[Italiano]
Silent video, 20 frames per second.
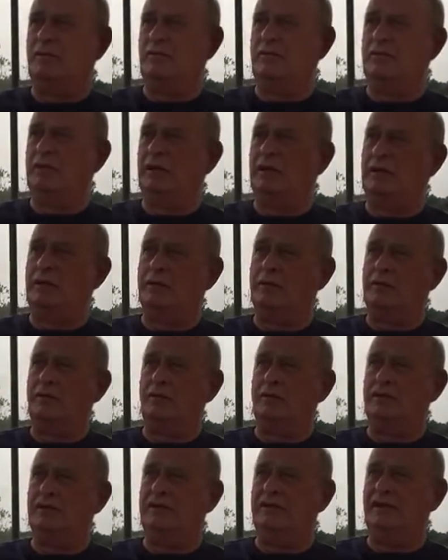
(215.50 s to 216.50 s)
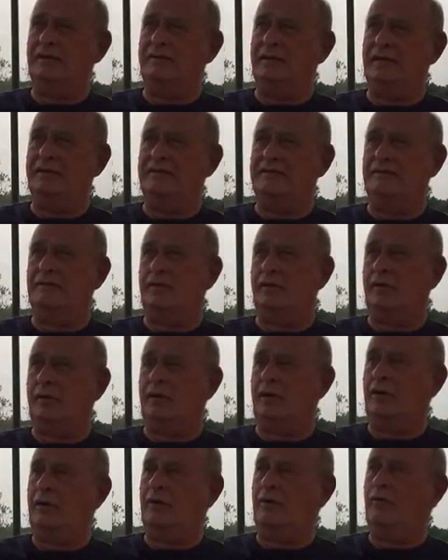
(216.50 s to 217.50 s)
un coordinamento
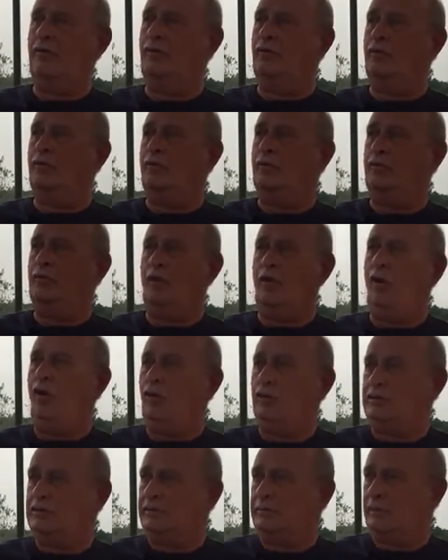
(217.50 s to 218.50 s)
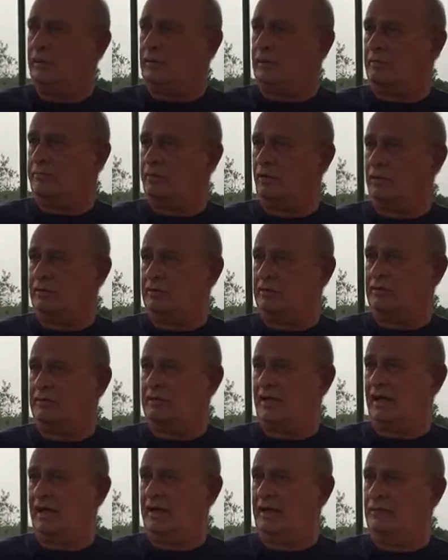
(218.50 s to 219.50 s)
e un ottimo rapporto
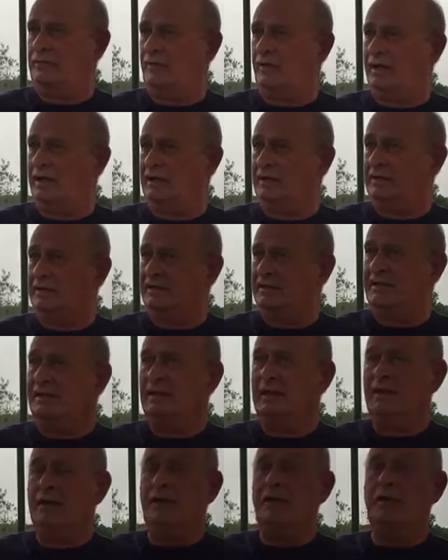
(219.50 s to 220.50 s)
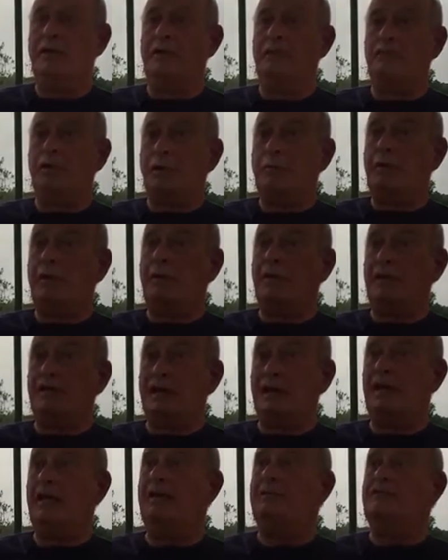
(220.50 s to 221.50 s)
tra i due enti, proprio
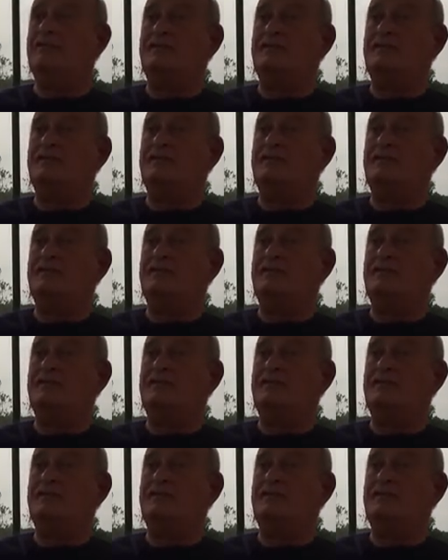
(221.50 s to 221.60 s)
perché